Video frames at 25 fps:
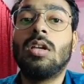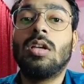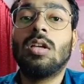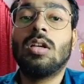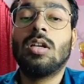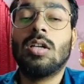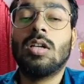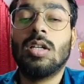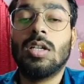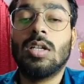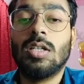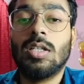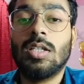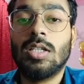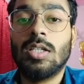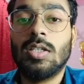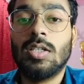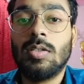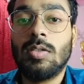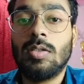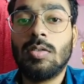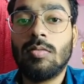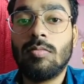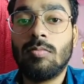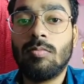
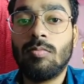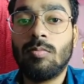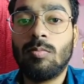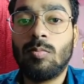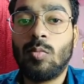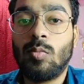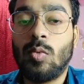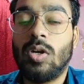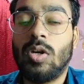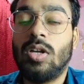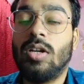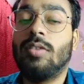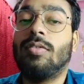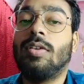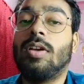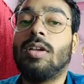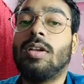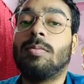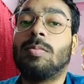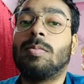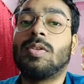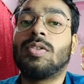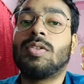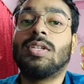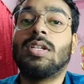पॉइंट फाइव
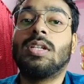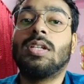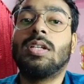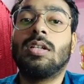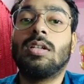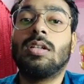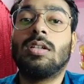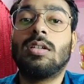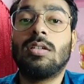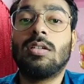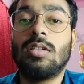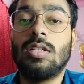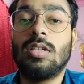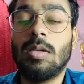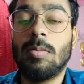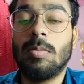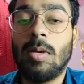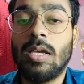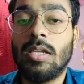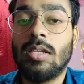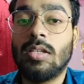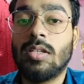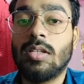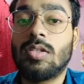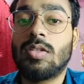परसेंट या
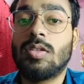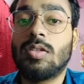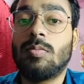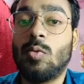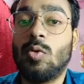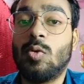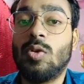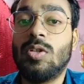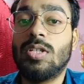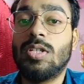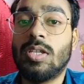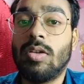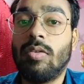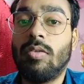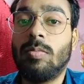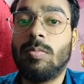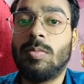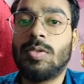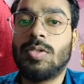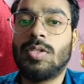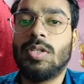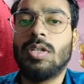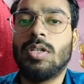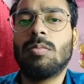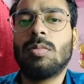माइनस पॉइंट सेवन
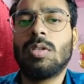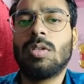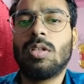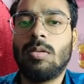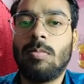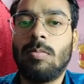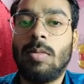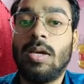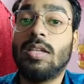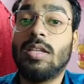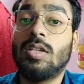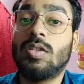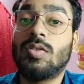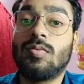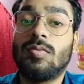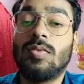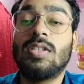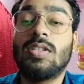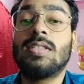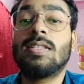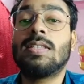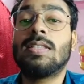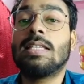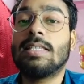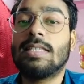परसेंट मतलब माइनस
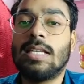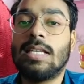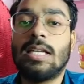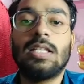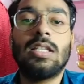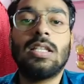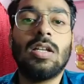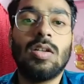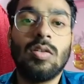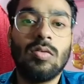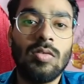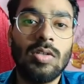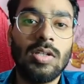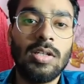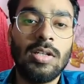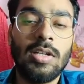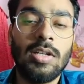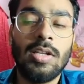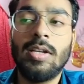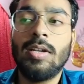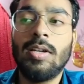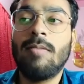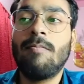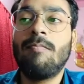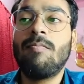वन से ज़्यादा हुआ
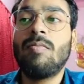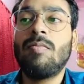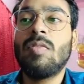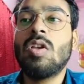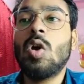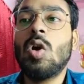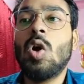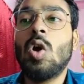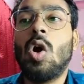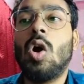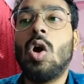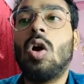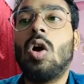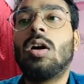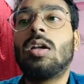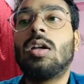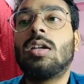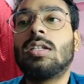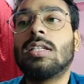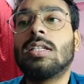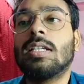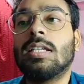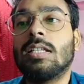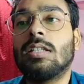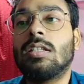ठीक है और
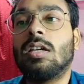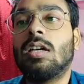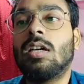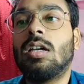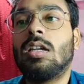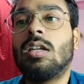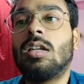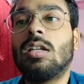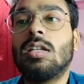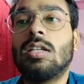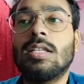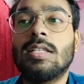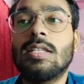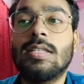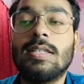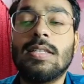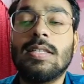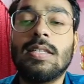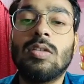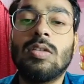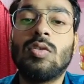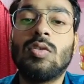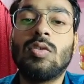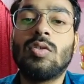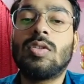इधर
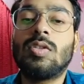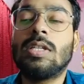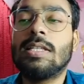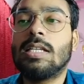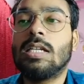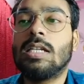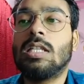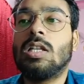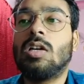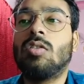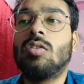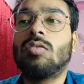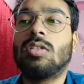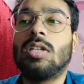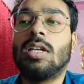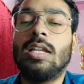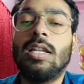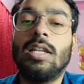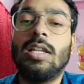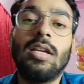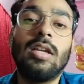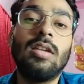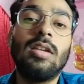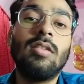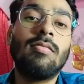ज़ीरो से ज़्यादा होता है
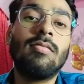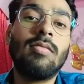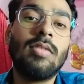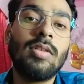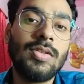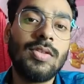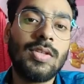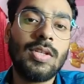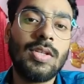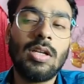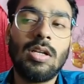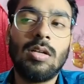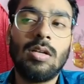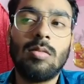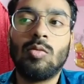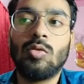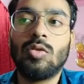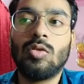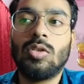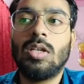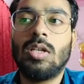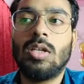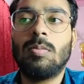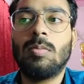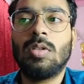लेकिन वन से कम
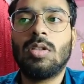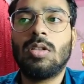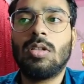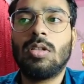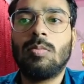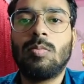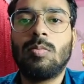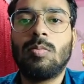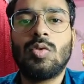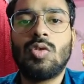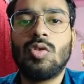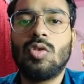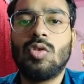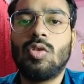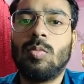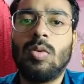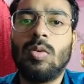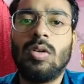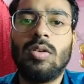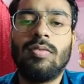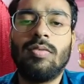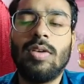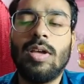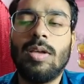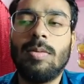होता है मतलब ज़ीरो
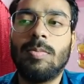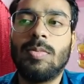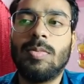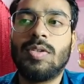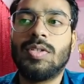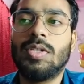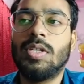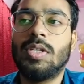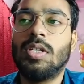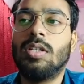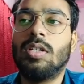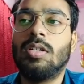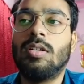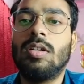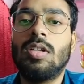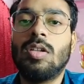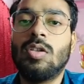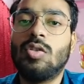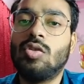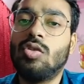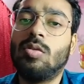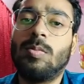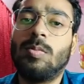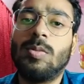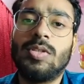पॉइंट फाइव परसेंट
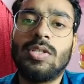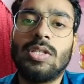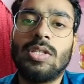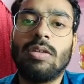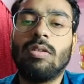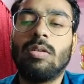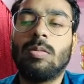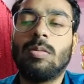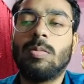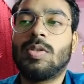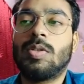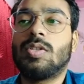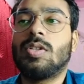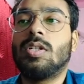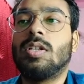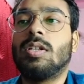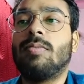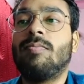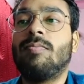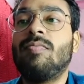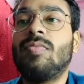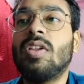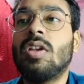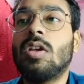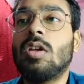ज़ीरो पॉइंट सेवन परसेंट
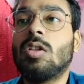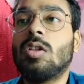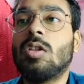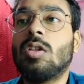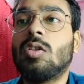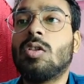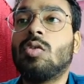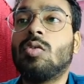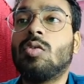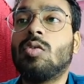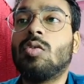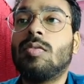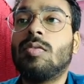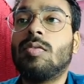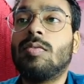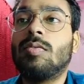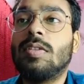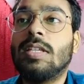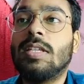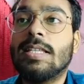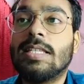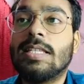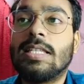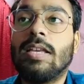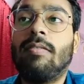तो
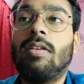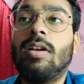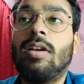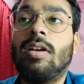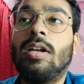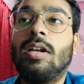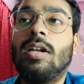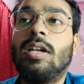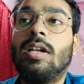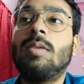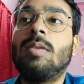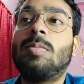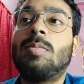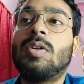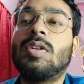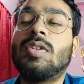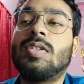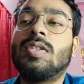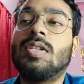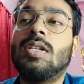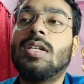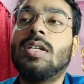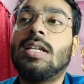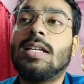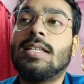सेवेंटी
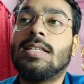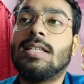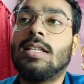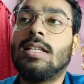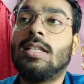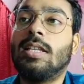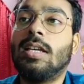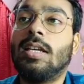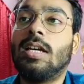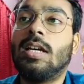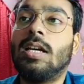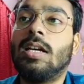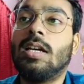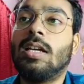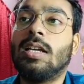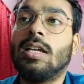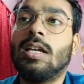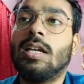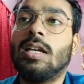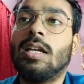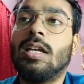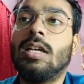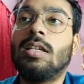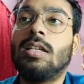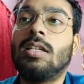परसेंट ऐसा देखा गया
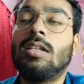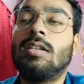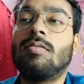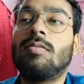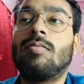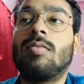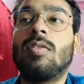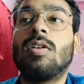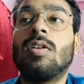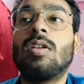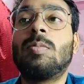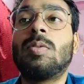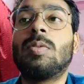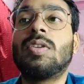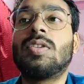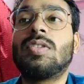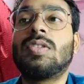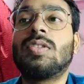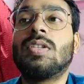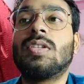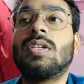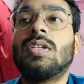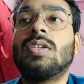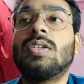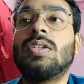है कि वन
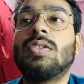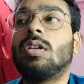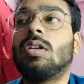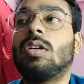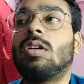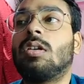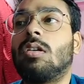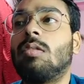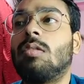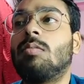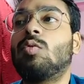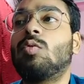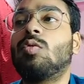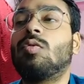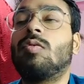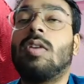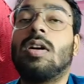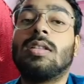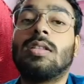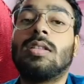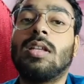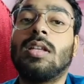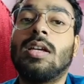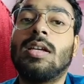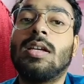परसेंट से कम
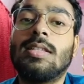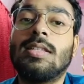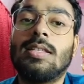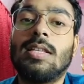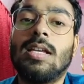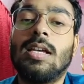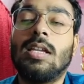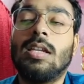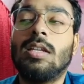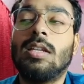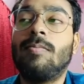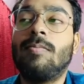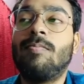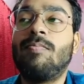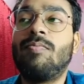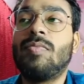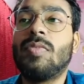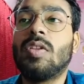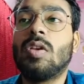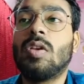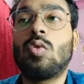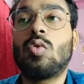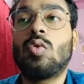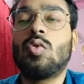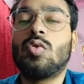हुआता है सारे
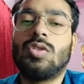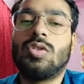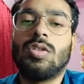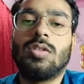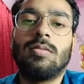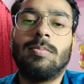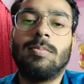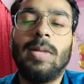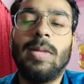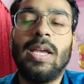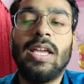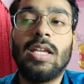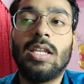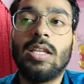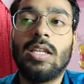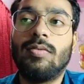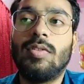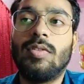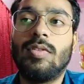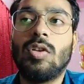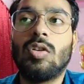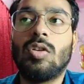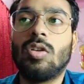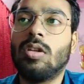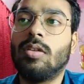रोज़ बैंक
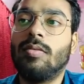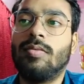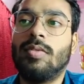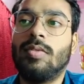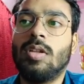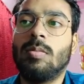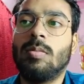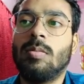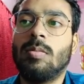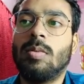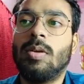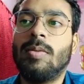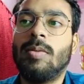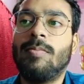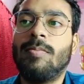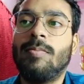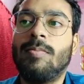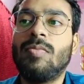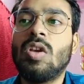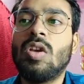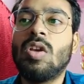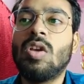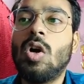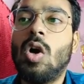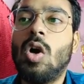निफ्टी और निफ्टी में
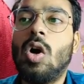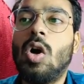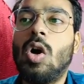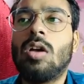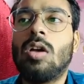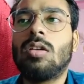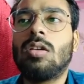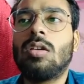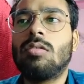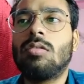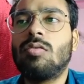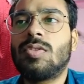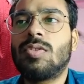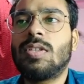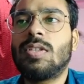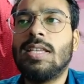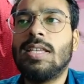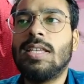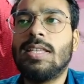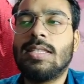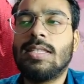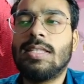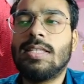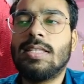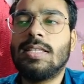और उसके
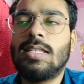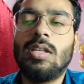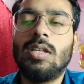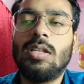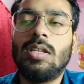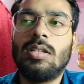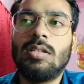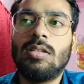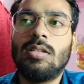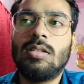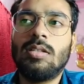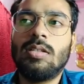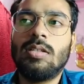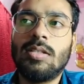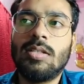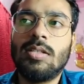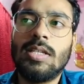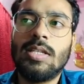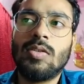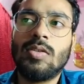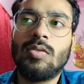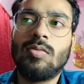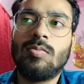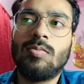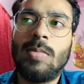हिसाब से जो
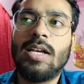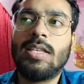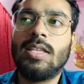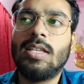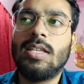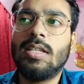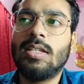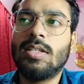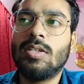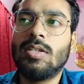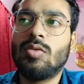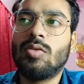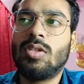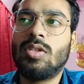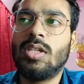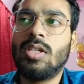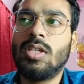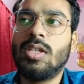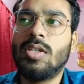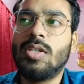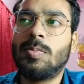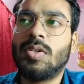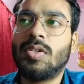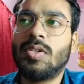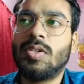बाकी के जो तीस
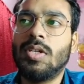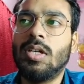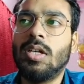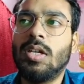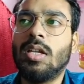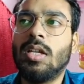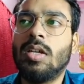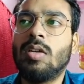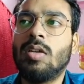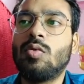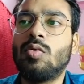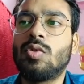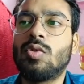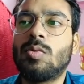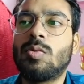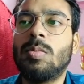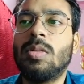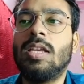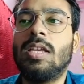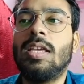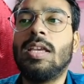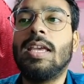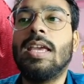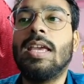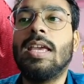परसेंट हैं उसमें
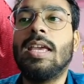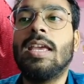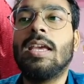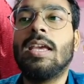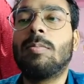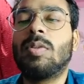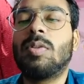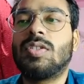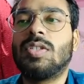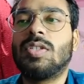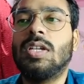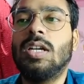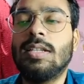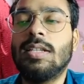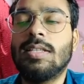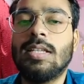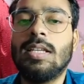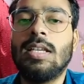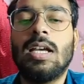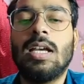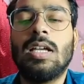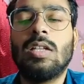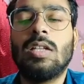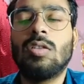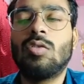एक परसेंट से
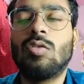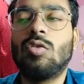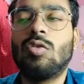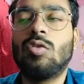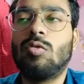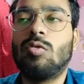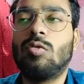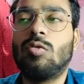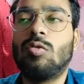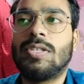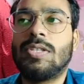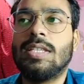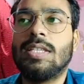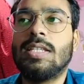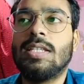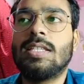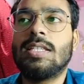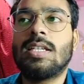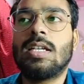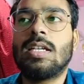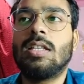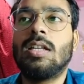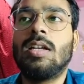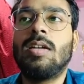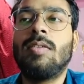या दो परसेंट से
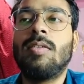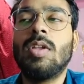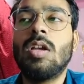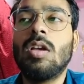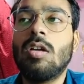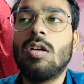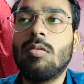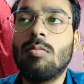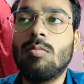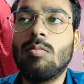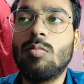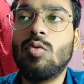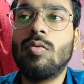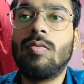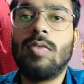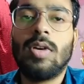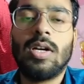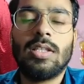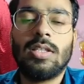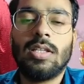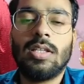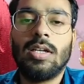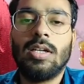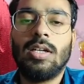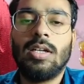ज़्यादा मूव
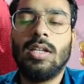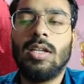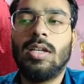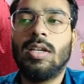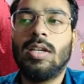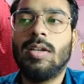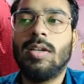आता है ठीक है